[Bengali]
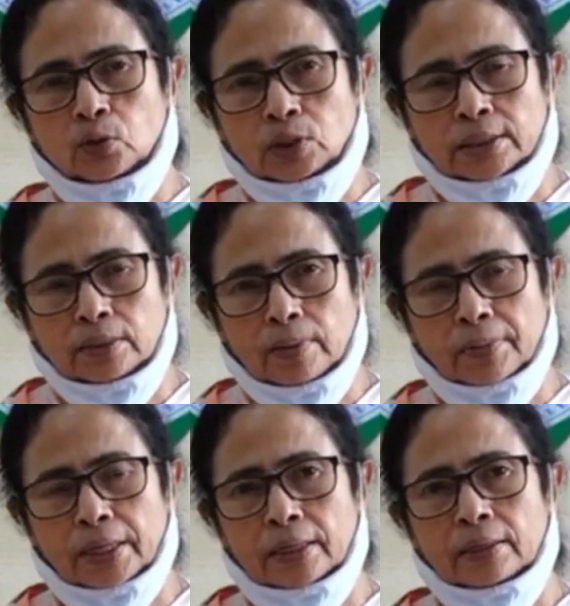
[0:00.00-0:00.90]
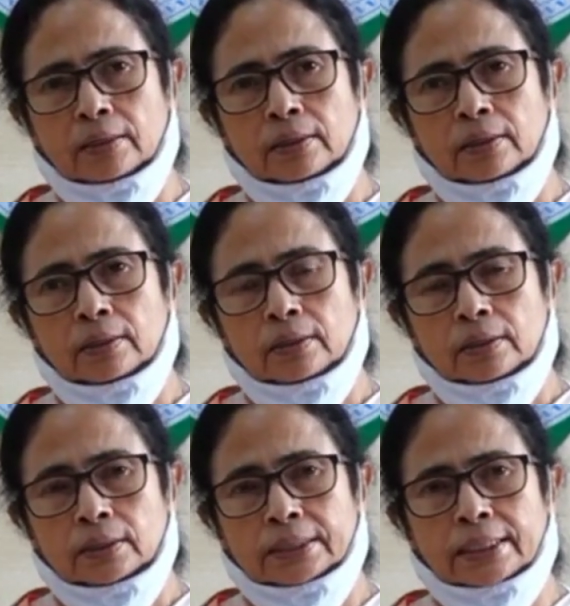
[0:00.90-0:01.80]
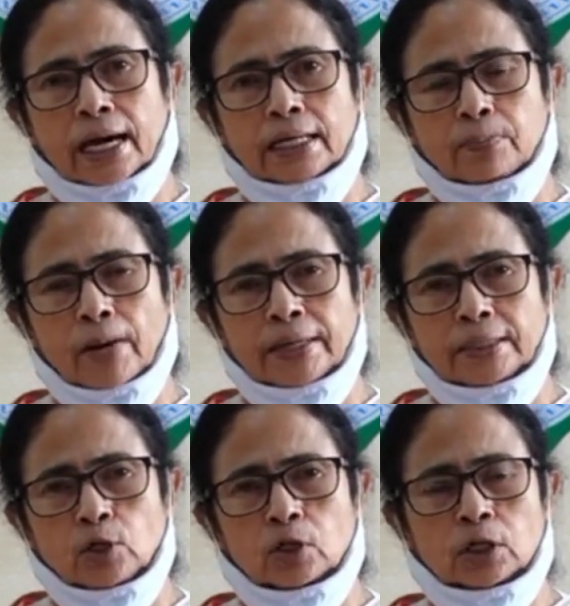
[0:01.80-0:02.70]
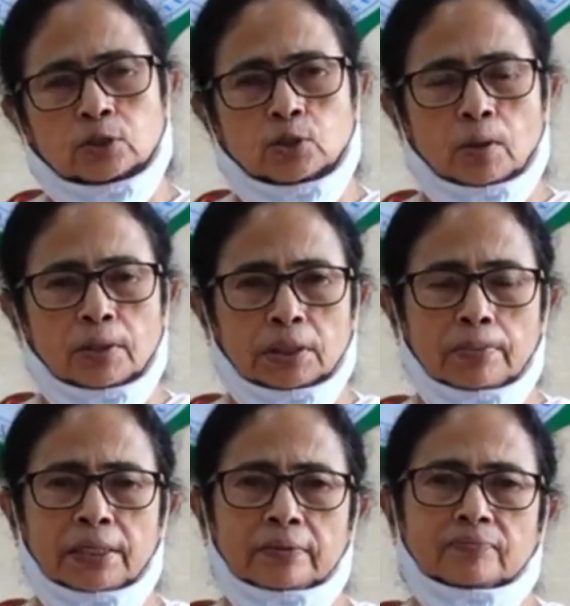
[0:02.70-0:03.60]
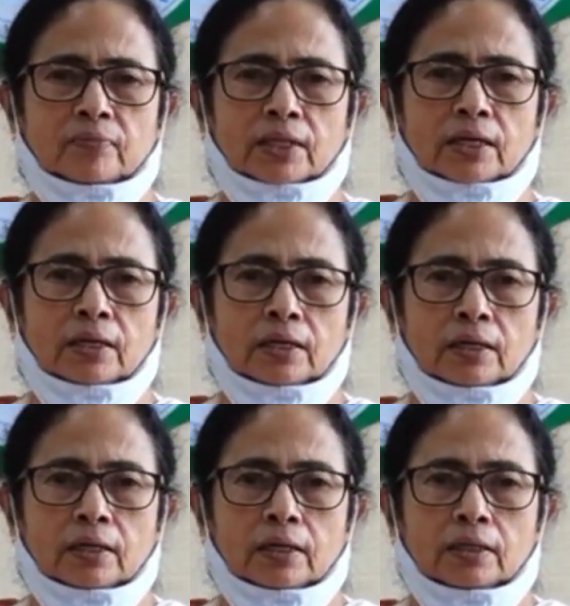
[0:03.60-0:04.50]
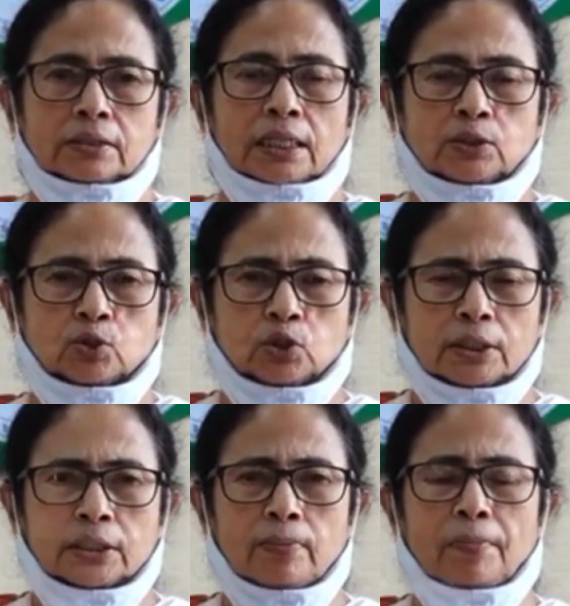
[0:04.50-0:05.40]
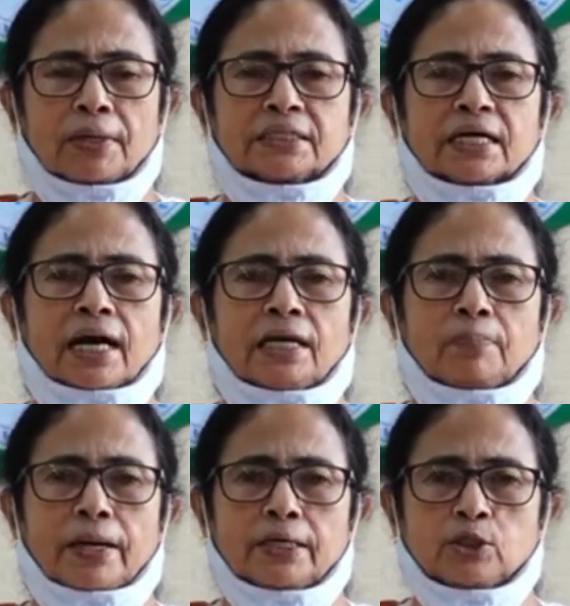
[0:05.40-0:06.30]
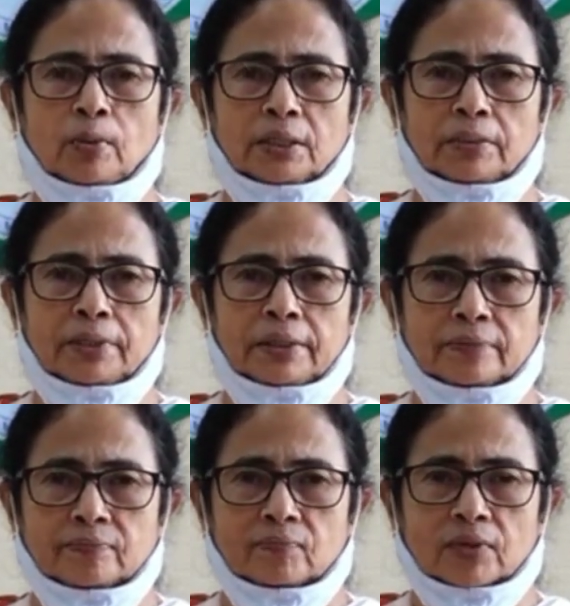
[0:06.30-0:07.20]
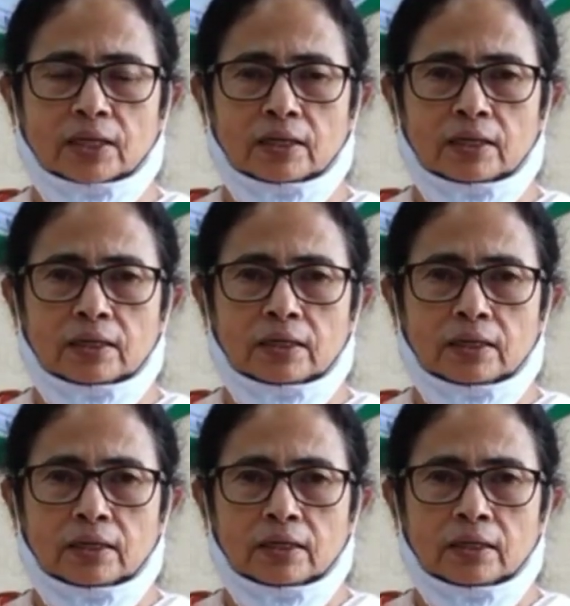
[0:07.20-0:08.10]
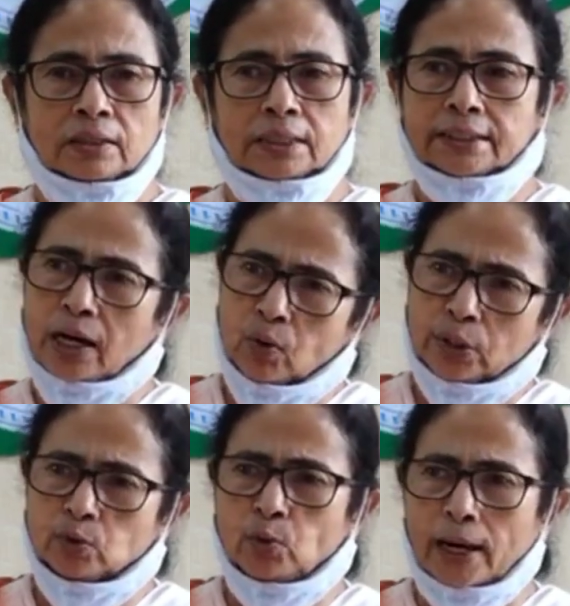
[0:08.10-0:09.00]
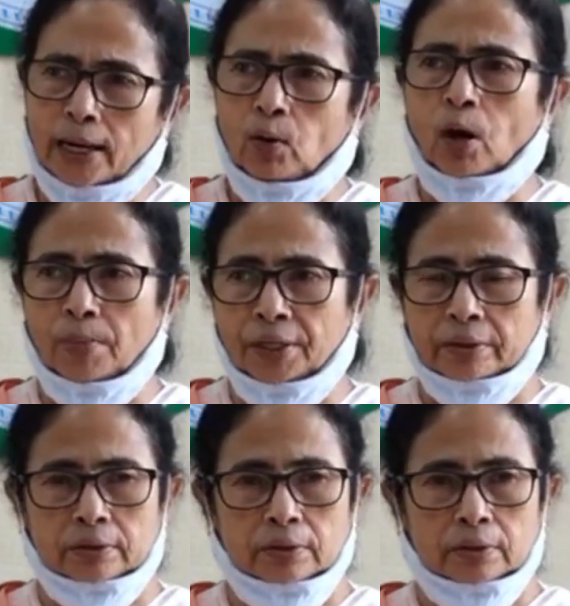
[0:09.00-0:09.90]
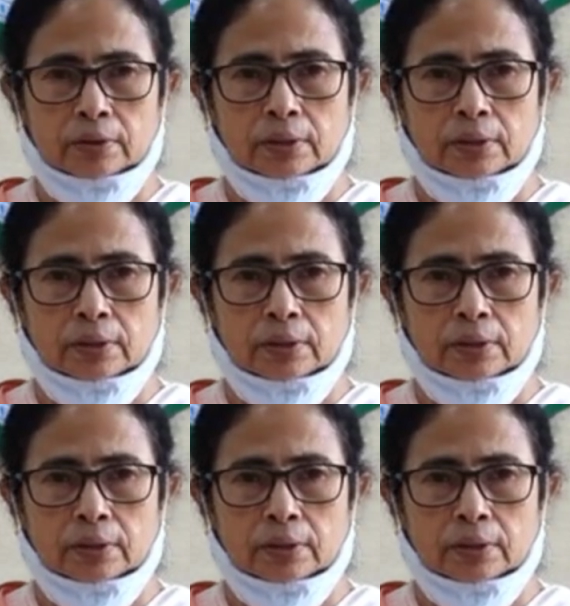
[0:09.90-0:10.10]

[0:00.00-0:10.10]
খাদ্যসাথীর ব্যাপারে সে কার্ড পায়নি দরখাস্ত জমা দেবে স্বাস্থ্যসাথীর ব্যাপারে সে কার্ড পায়নি জমা দেবে সেটাও কিন্তু অ্যালাউ হবে